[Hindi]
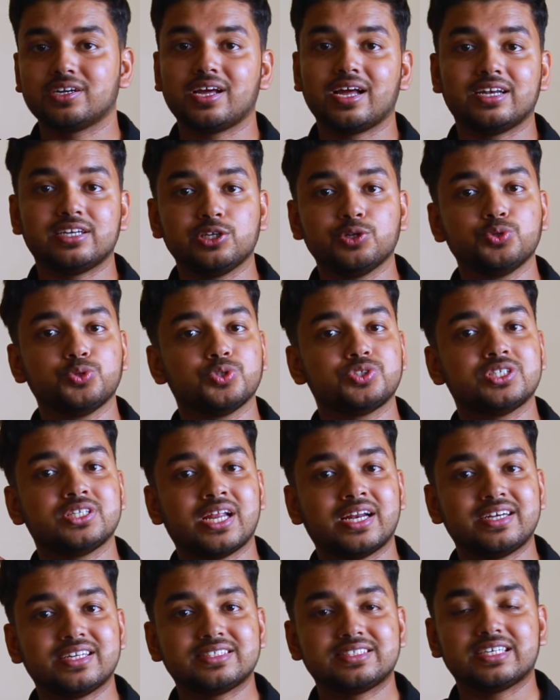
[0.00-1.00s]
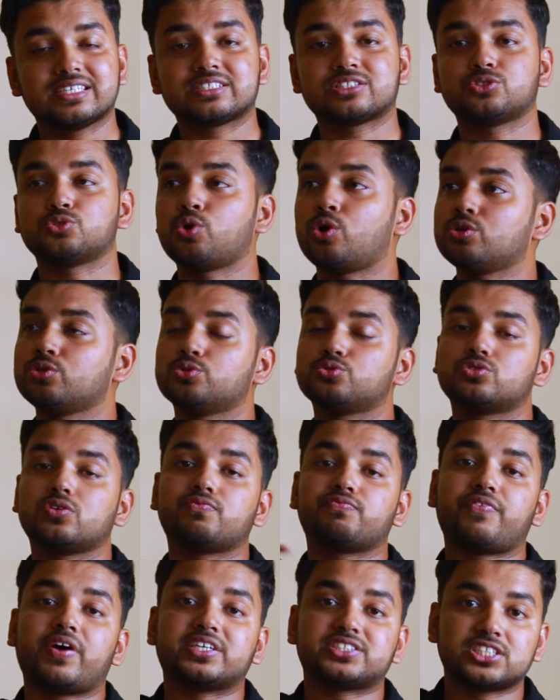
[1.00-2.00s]
करना है ड्यू टू जी नॉट
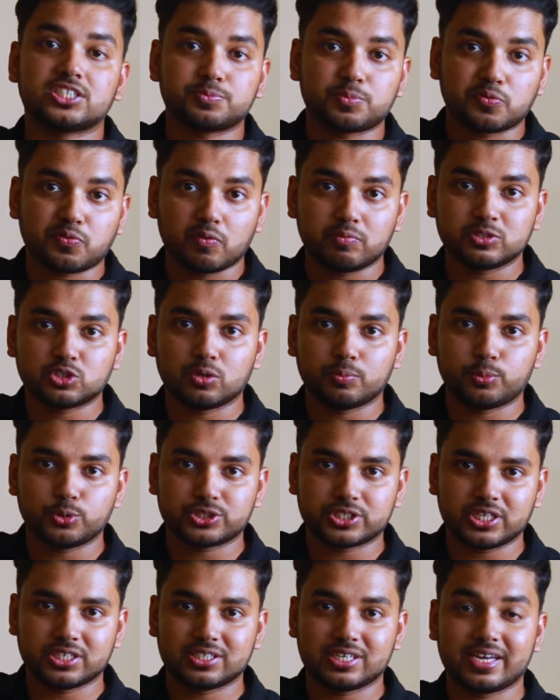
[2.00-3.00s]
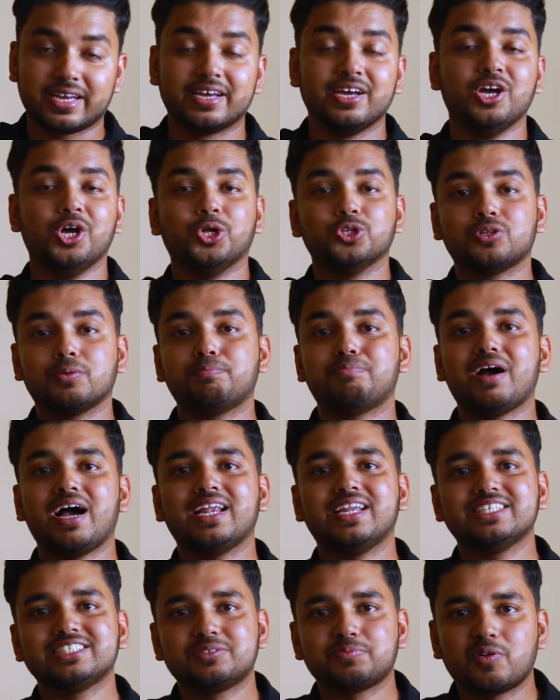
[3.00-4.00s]
दोस्तों फास्टेस्ट परफॉर्मेंस को पुश करना है तो
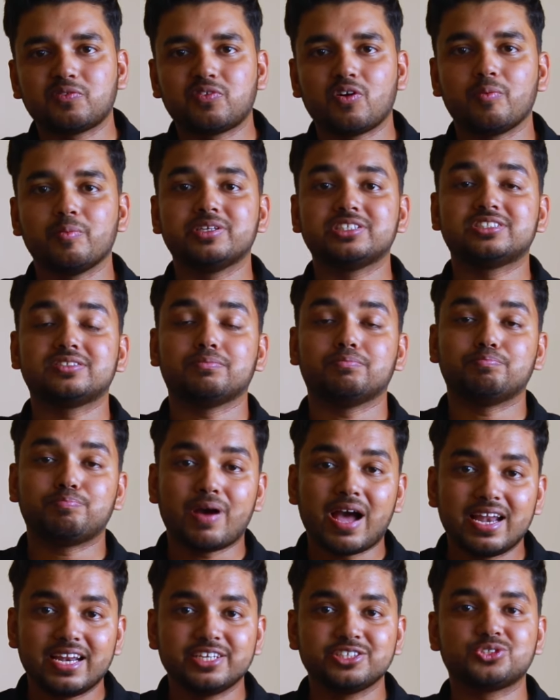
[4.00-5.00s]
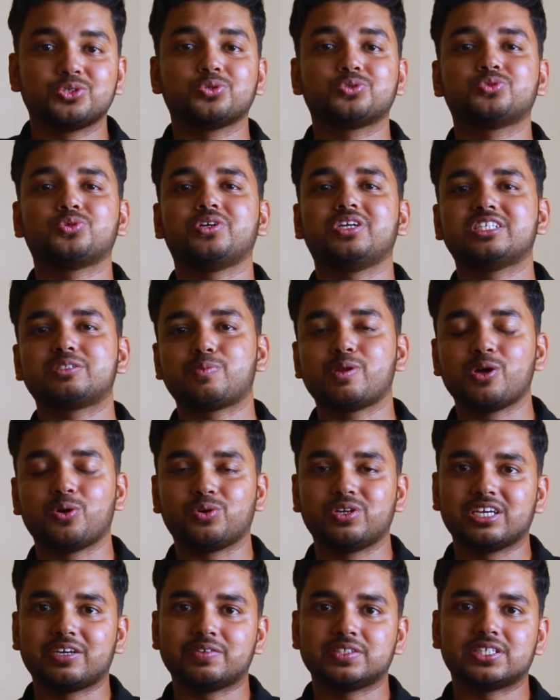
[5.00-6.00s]
बैलेंस परफॉर्मेंस बैलेंस दोस्तों डिस्प्ले
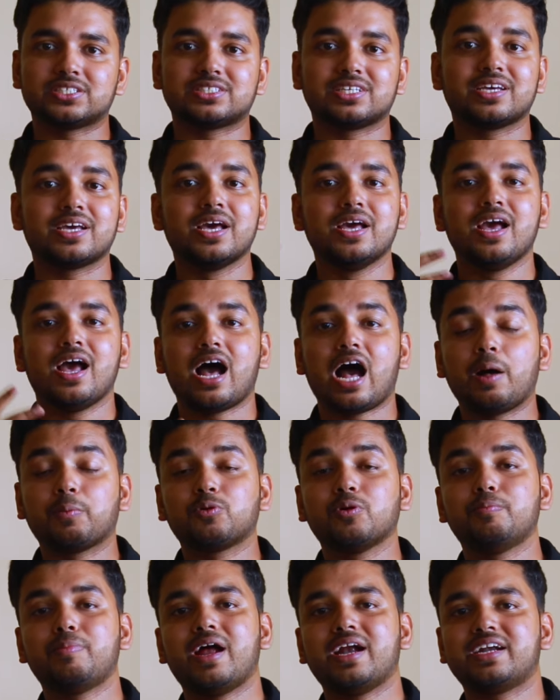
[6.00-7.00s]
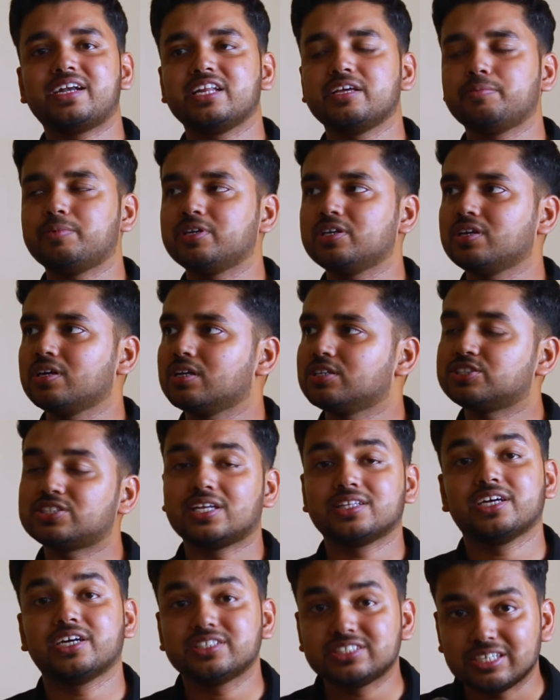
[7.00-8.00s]
होने की वजह से आपको बैटरी भी
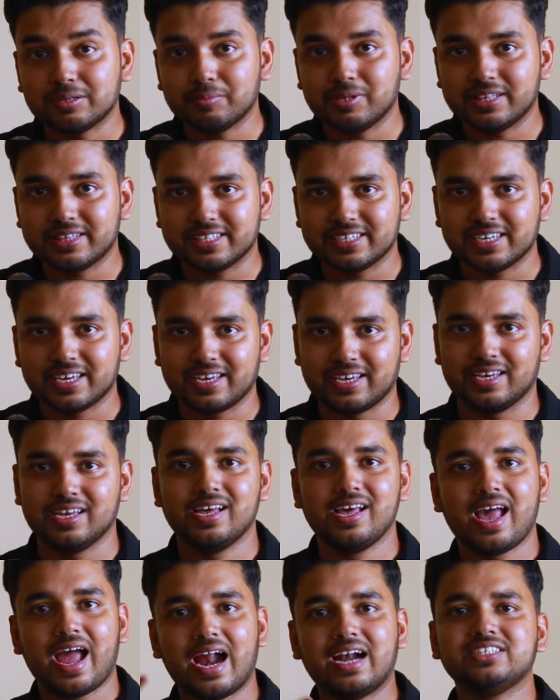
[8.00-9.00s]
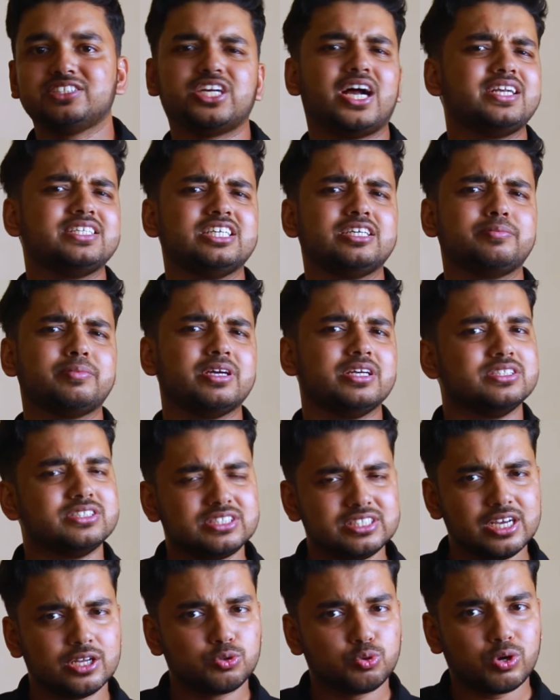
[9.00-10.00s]
ज़्यादा अच्छी मिलती है एंड चार्जिंग में
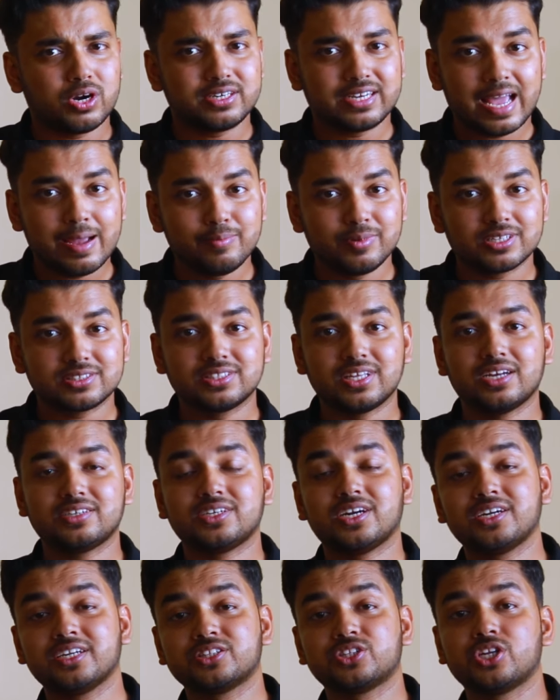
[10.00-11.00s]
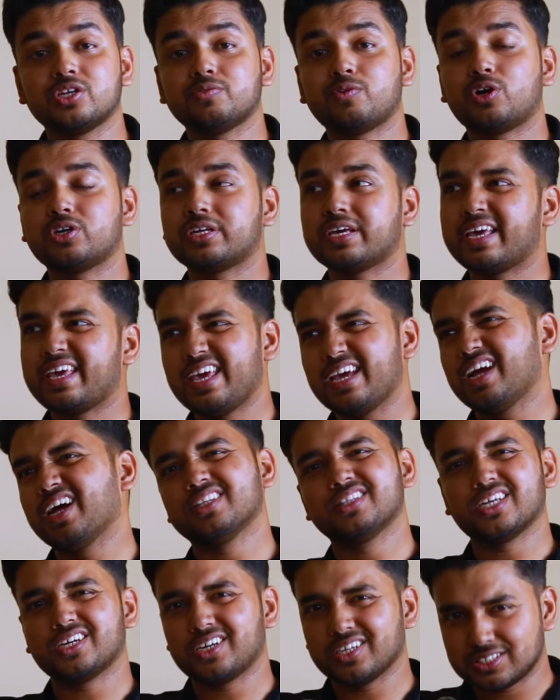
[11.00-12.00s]
जी हाँ थोड़ा टाइम लगता है थर्टी थ्री वॉट है एक
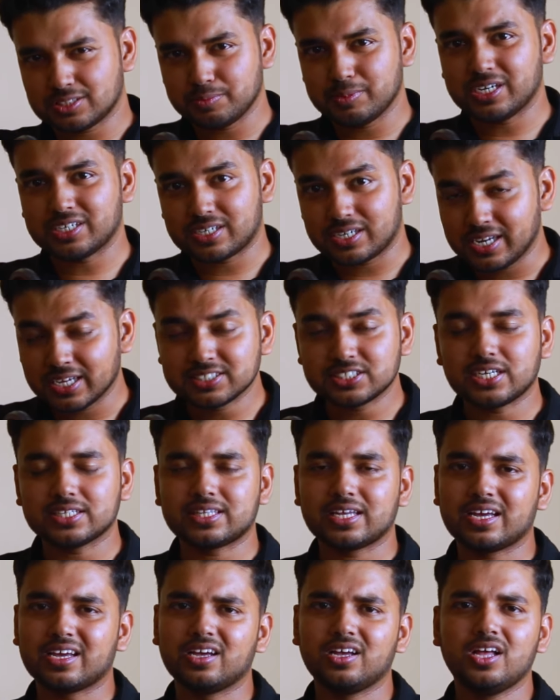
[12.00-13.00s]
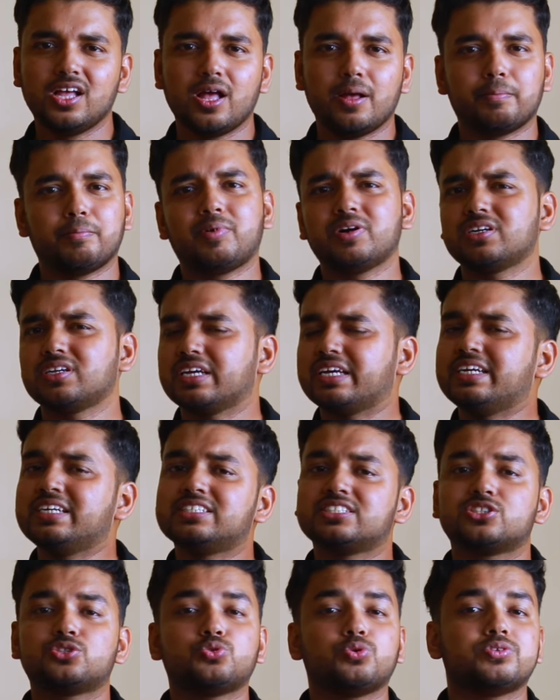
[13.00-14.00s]
घंटा दस मिनट लग जाता है बट
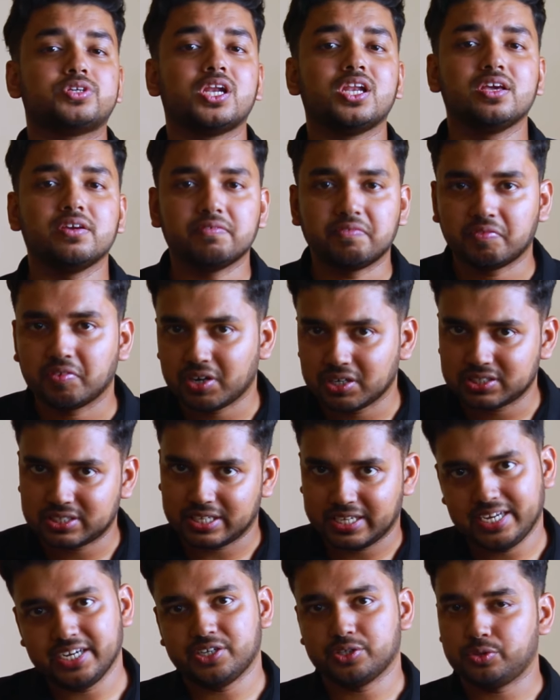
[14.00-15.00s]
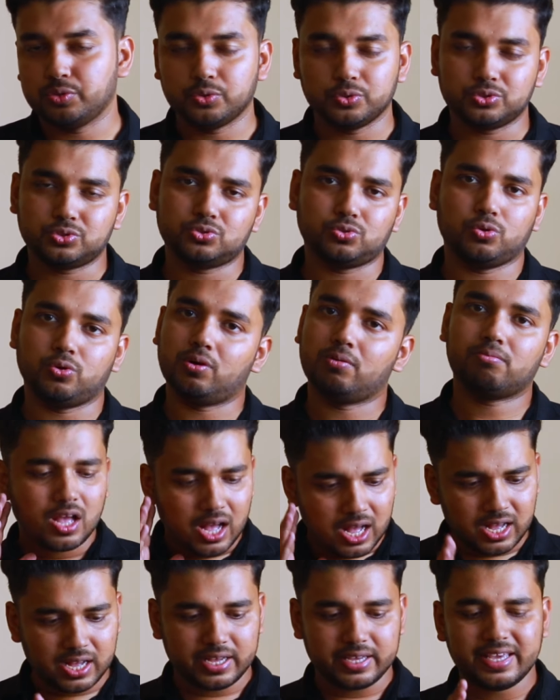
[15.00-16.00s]
इट्स टोटली वर्थ इट दोस्तों
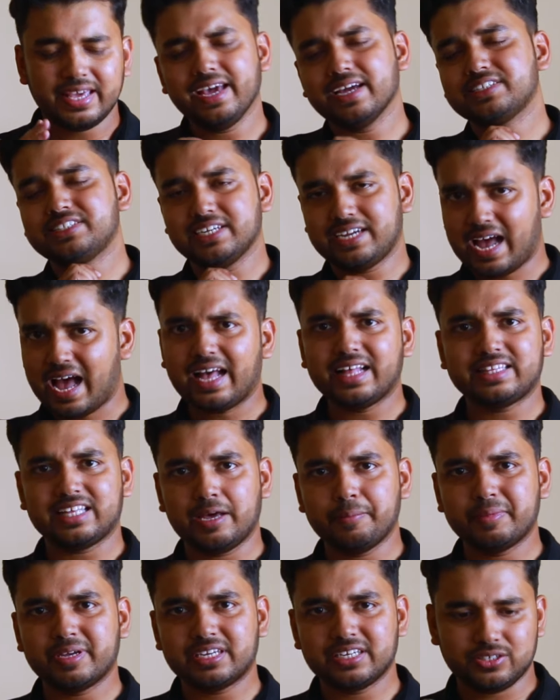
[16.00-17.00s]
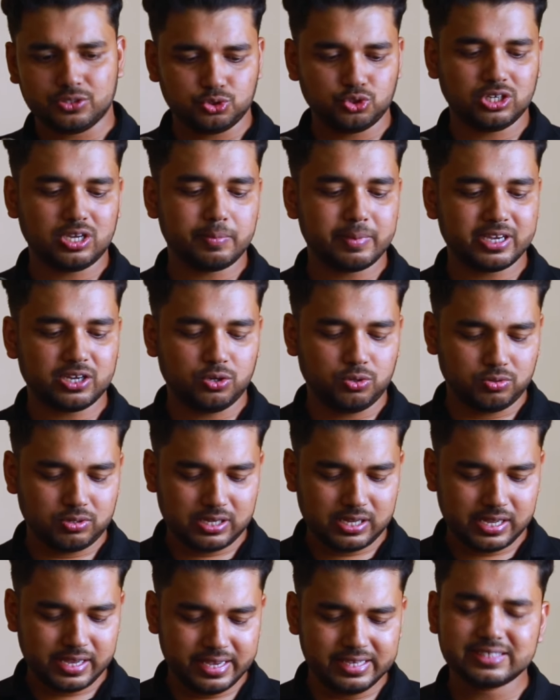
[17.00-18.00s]
हाँ एक शिकायत है मेरी जो कि मैं
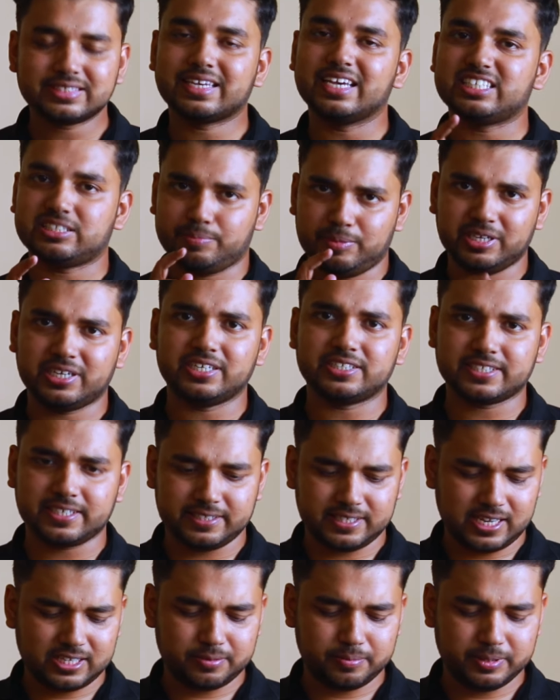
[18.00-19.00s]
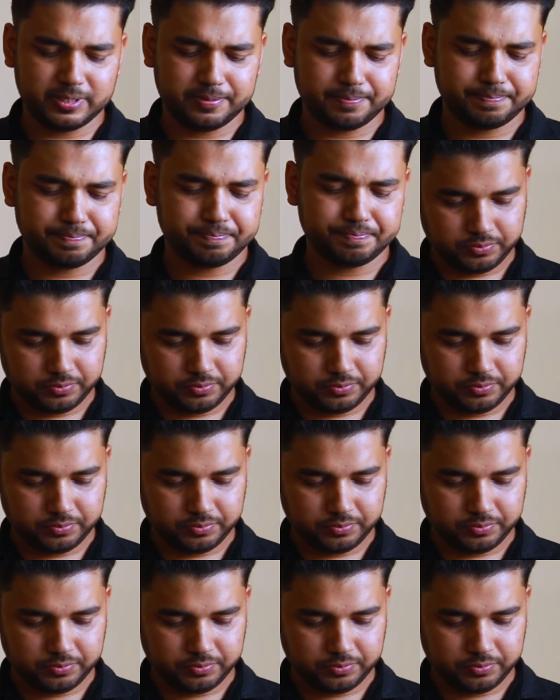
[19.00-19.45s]
कहूँगा इसके स्पीकर्स के साथ में